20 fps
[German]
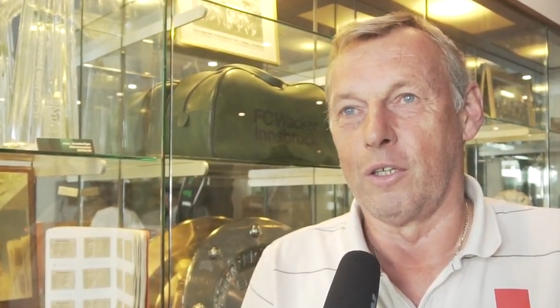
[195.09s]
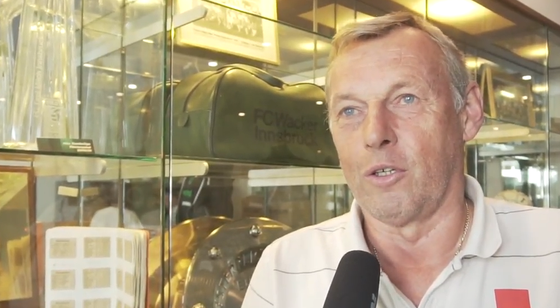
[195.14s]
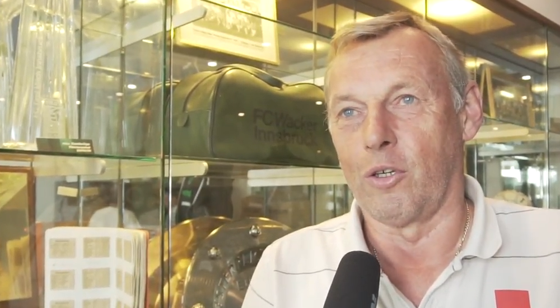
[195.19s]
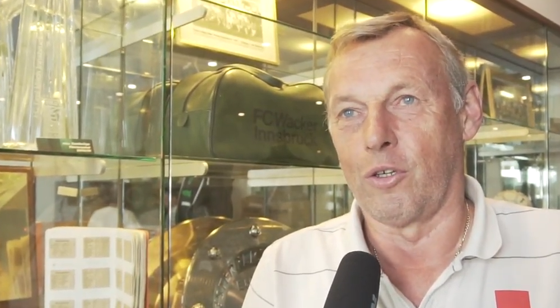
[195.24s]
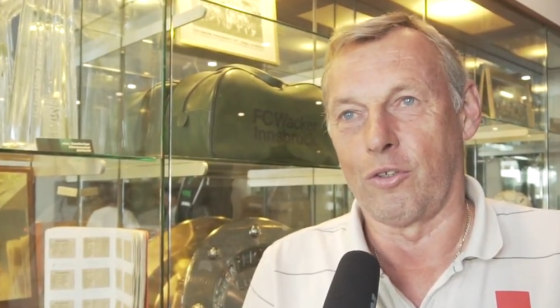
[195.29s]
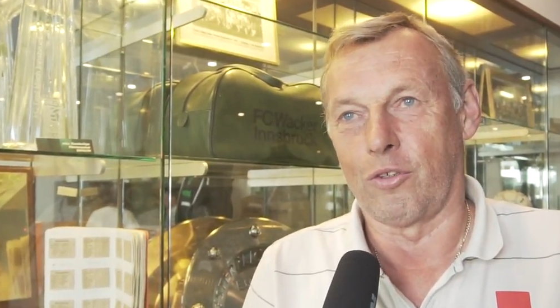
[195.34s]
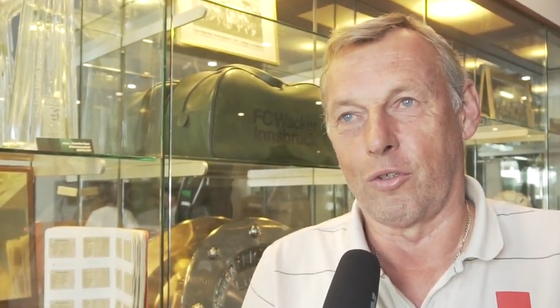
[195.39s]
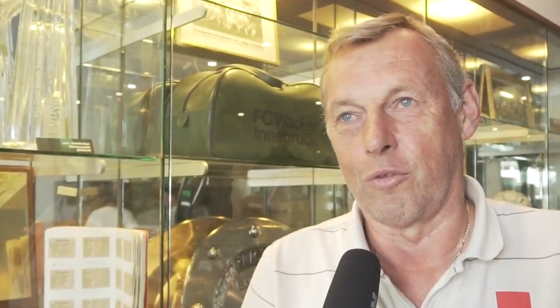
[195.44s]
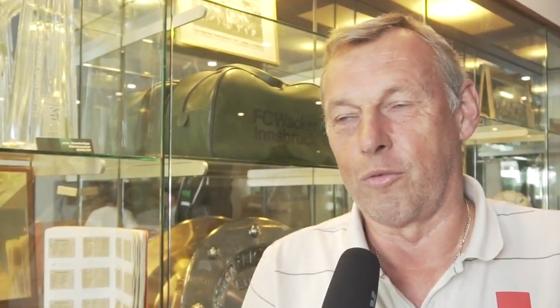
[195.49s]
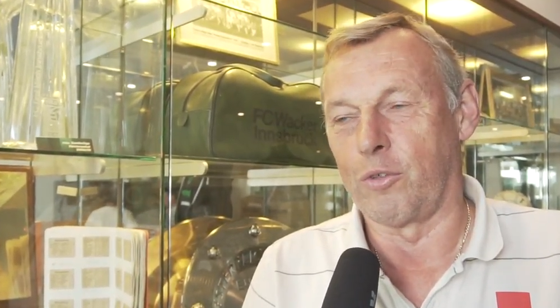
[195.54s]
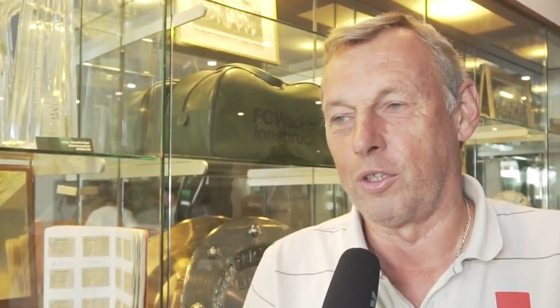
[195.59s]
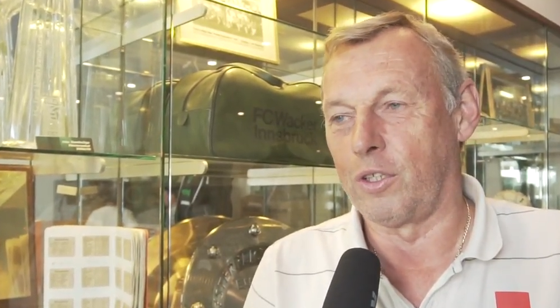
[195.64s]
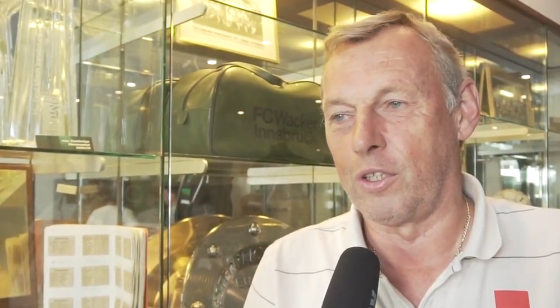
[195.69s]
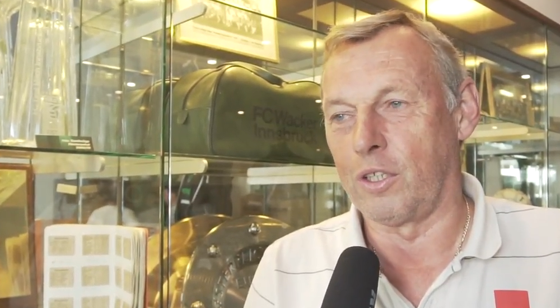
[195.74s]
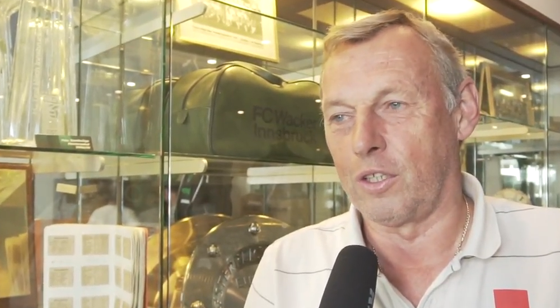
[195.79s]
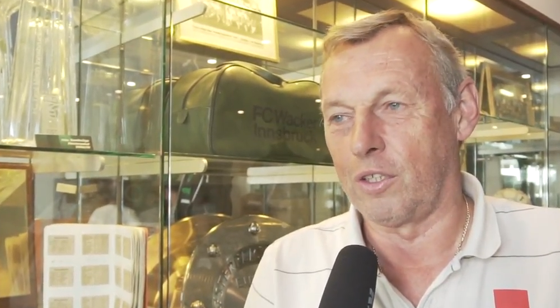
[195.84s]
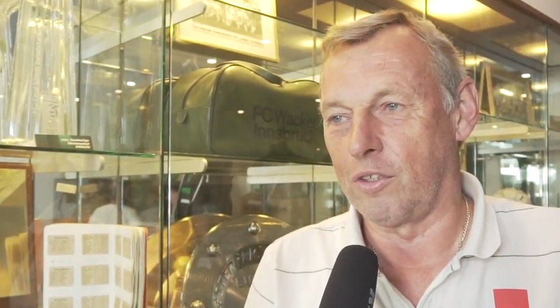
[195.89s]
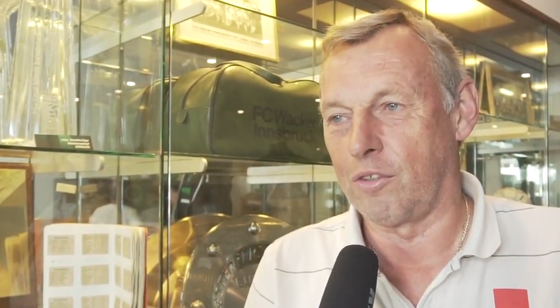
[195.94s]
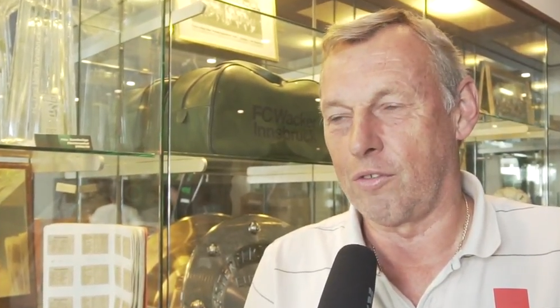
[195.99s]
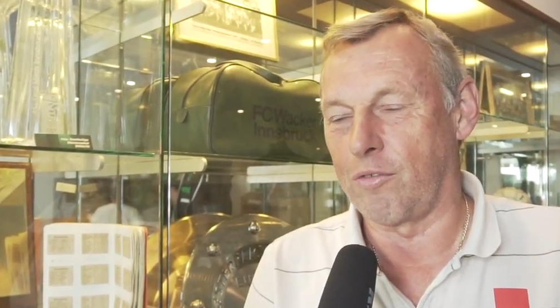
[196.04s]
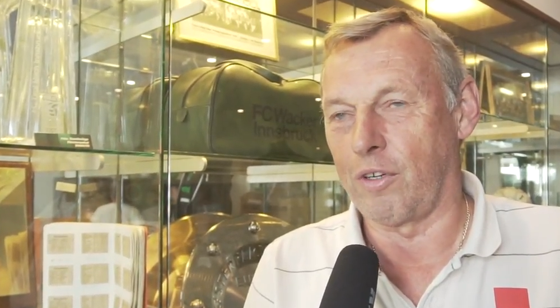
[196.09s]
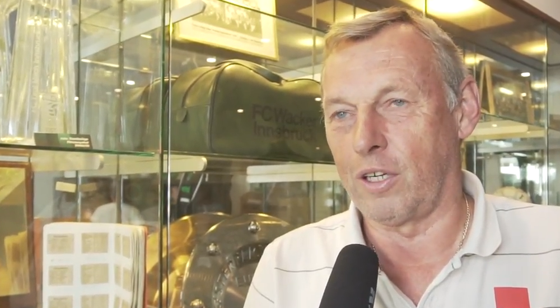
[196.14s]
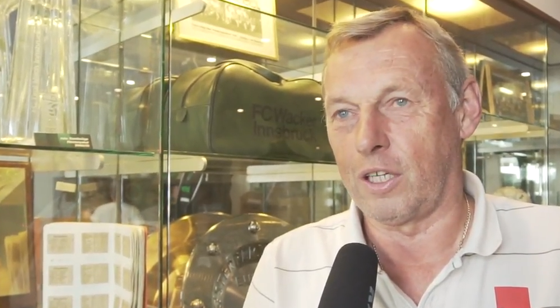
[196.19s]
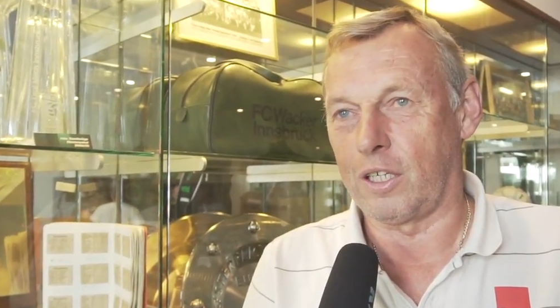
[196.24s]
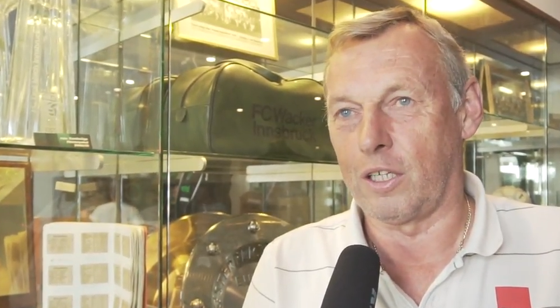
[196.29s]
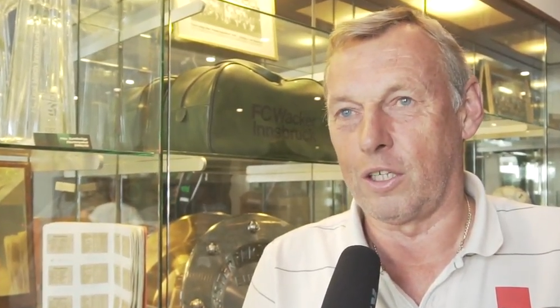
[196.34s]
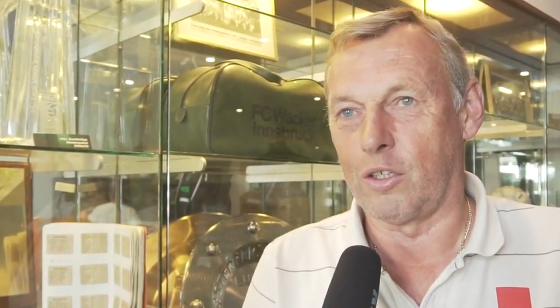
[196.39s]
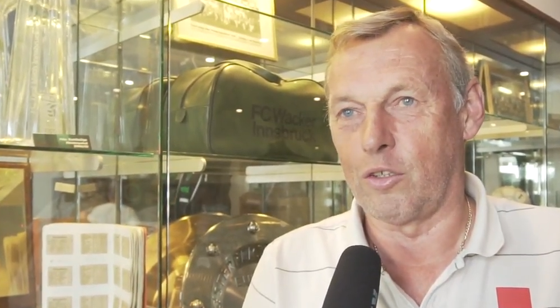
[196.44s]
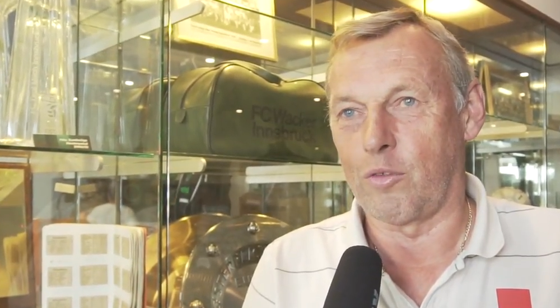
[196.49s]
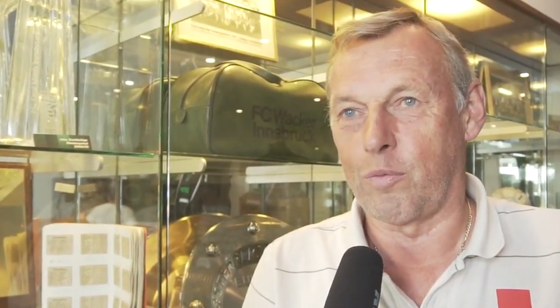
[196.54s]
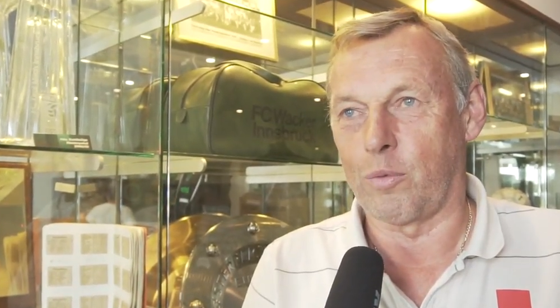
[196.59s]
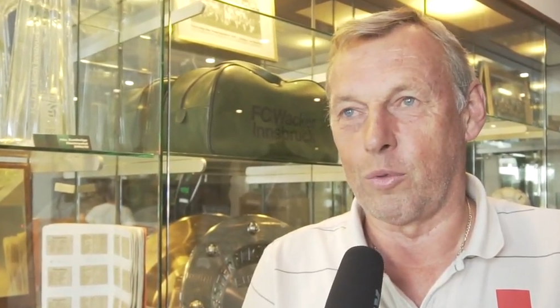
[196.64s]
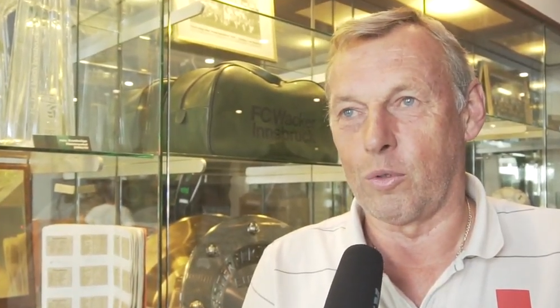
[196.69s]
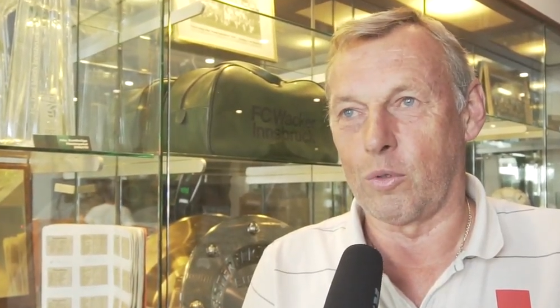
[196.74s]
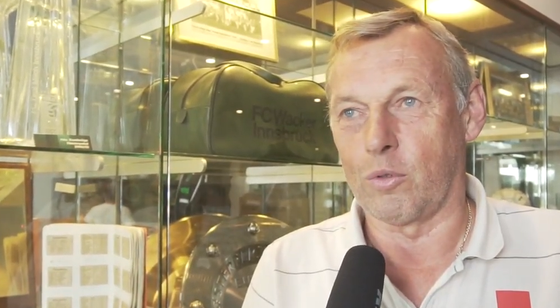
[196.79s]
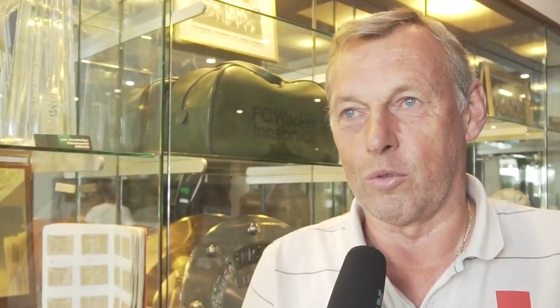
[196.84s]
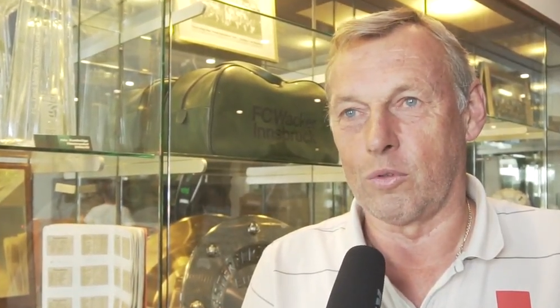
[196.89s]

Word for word: Also wichtig ist Wacker Innsbruck